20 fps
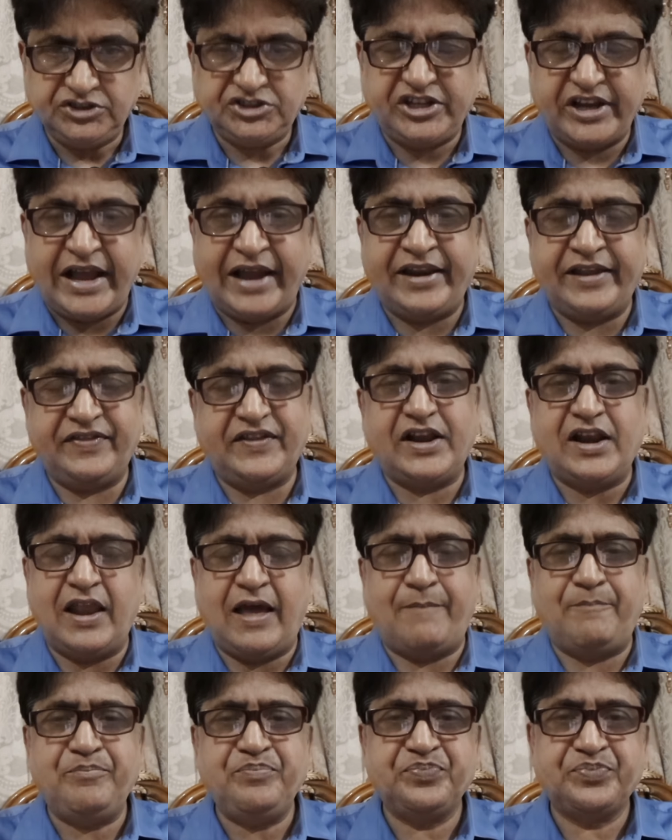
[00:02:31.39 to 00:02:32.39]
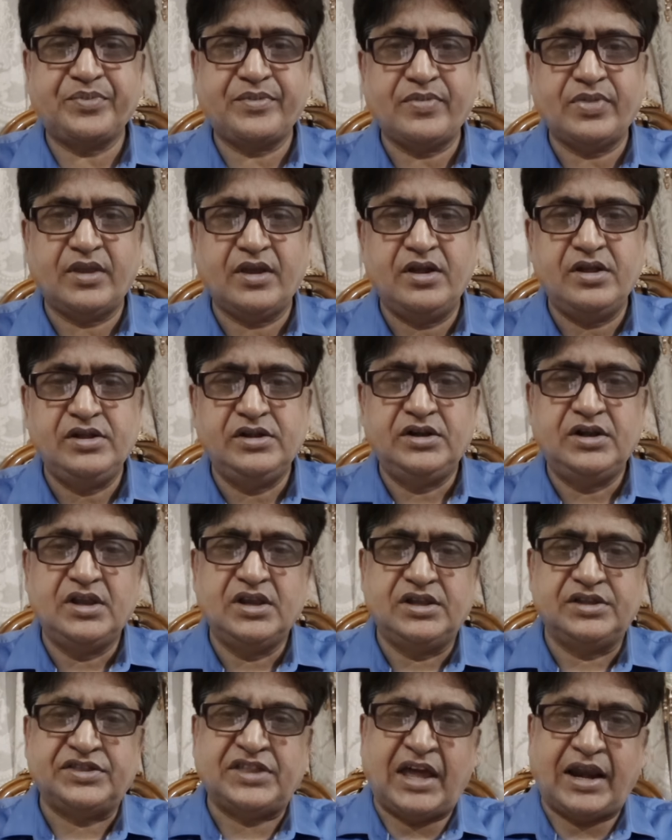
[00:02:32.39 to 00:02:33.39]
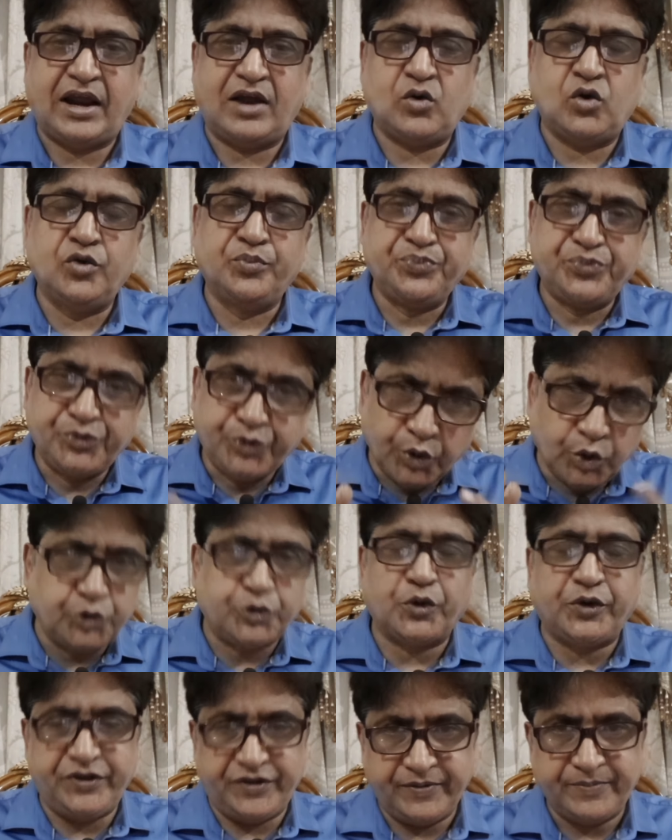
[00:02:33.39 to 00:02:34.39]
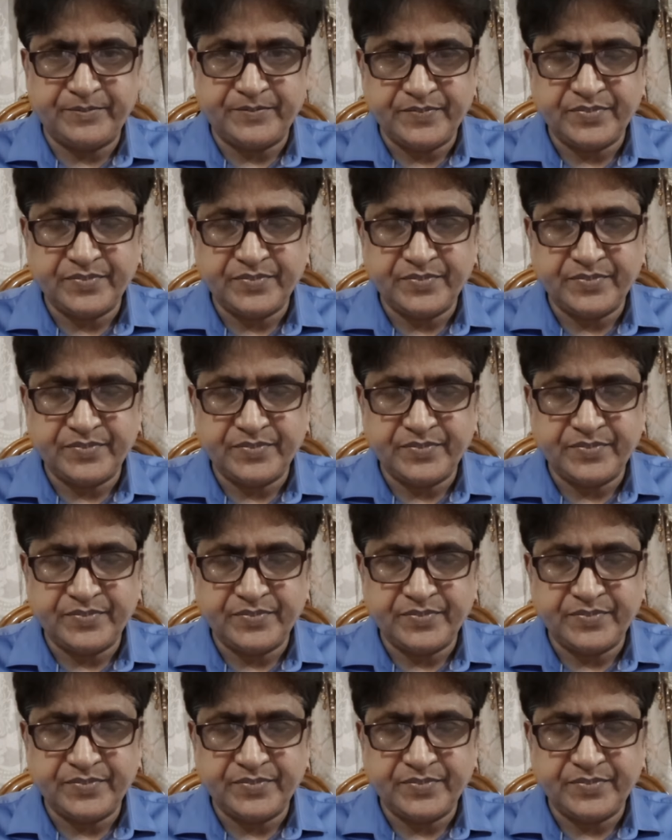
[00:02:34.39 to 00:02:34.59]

যেখানে দেখলাম তারা খুব দ্রুতই